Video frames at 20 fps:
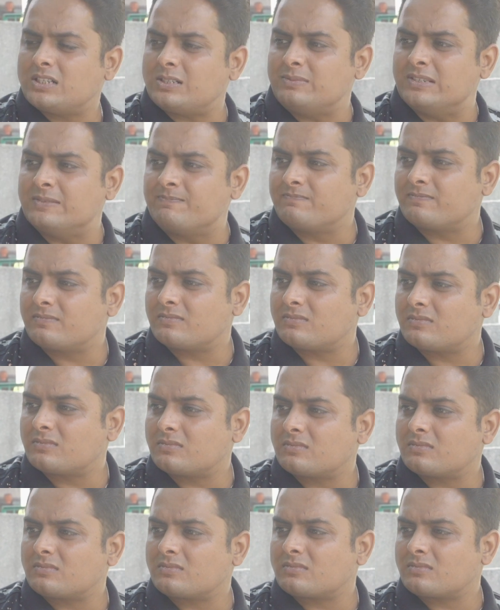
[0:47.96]
अबे
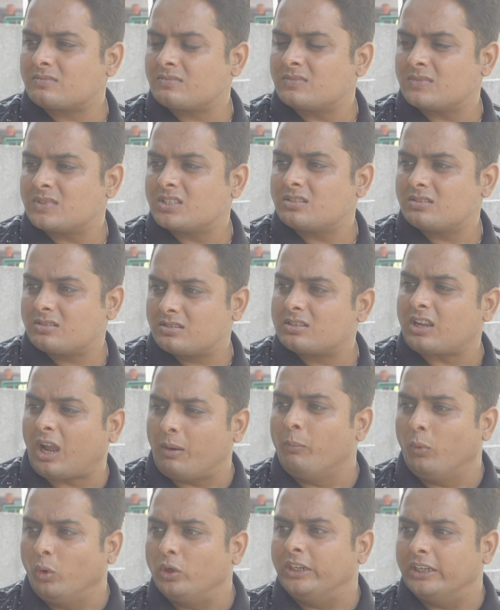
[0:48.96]

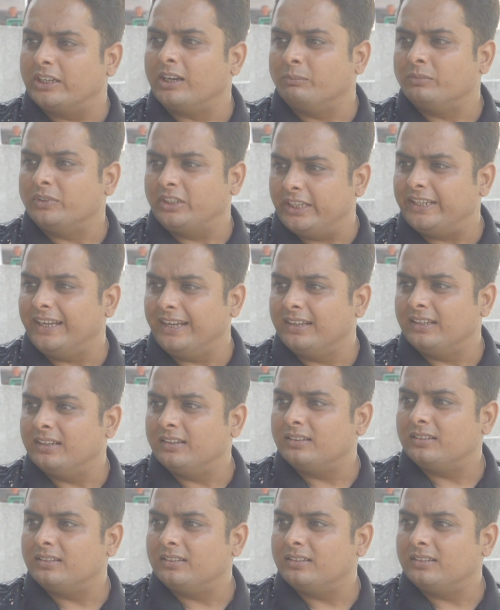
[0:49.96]
कम बोल ले कम ठीक है